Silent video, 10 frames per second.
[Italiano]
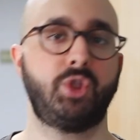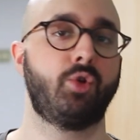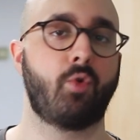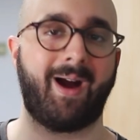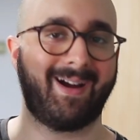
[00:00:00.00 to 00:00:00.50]
Ci
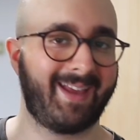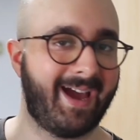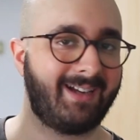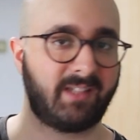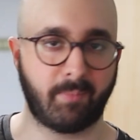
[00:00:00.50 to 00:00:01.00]
sono anche
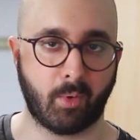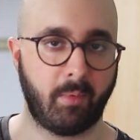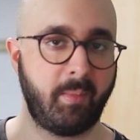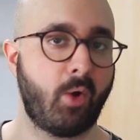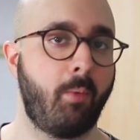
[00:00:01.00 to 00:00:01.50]
altri
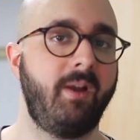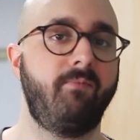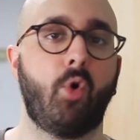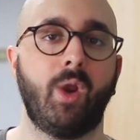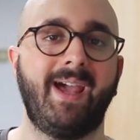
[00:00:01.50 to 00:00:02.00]
problemi come il
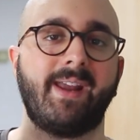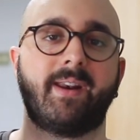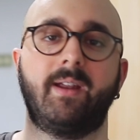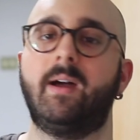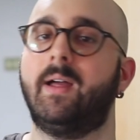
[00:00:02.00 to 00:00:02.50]

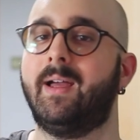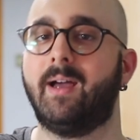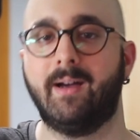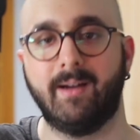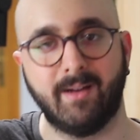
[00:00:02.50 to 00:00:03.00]
voler
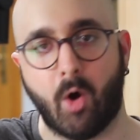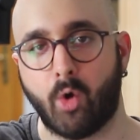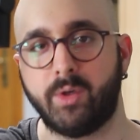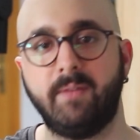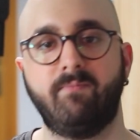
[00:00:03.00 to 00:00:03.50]
eh,
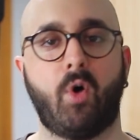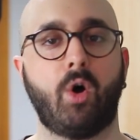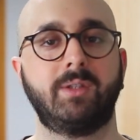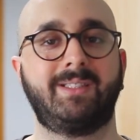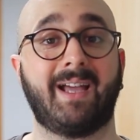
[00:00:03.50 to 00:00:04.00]
ogni
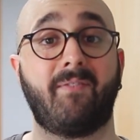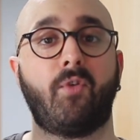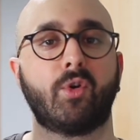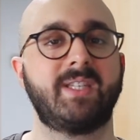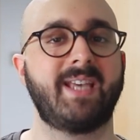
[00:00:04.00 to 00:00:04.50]
volta
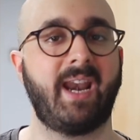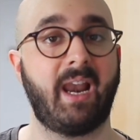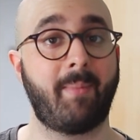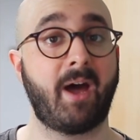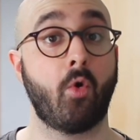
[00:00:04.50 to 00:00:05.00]
forzare
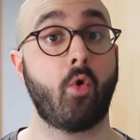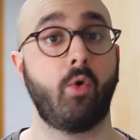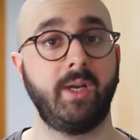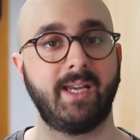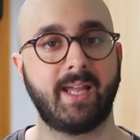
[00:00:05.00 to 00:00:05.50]
la mano
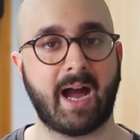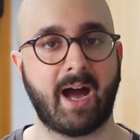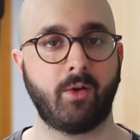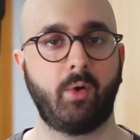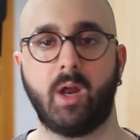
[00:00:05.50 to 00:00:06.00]
con il
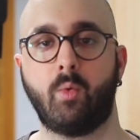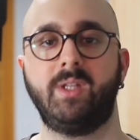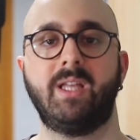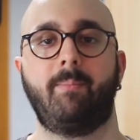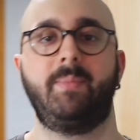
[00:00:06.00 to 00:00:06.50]
canone,
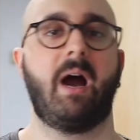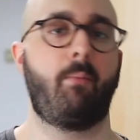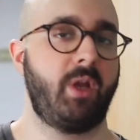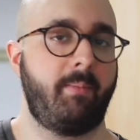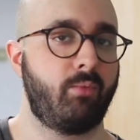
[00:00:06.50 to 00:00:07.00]
quindi
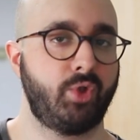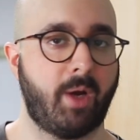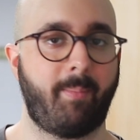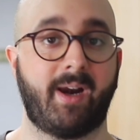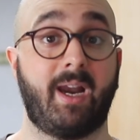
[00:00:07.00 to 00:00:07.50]
abbiamo, ne abbiamo
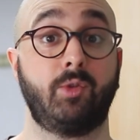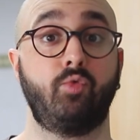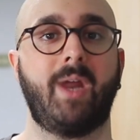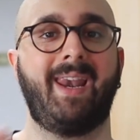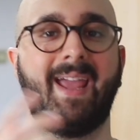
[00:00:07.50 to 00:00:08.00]
già parlato,
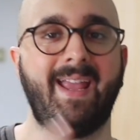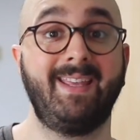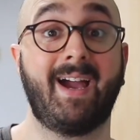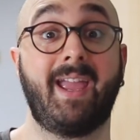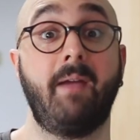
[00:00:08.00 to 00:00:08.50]
una
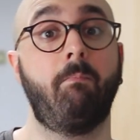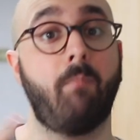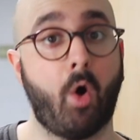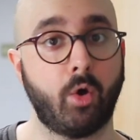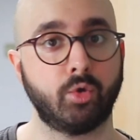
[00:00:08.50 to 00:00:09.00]
Leia che è
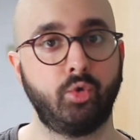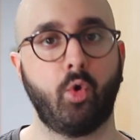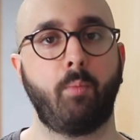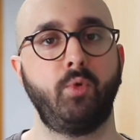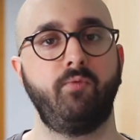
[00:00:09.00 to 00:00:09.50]

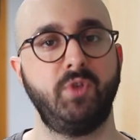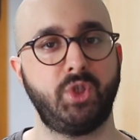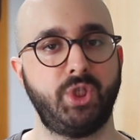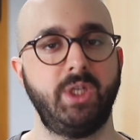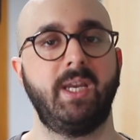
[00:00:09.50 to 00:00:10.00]
molto più
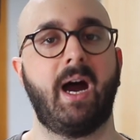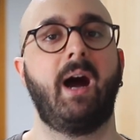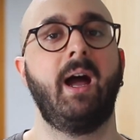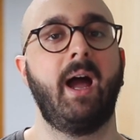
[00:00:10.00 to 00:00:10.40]
vicina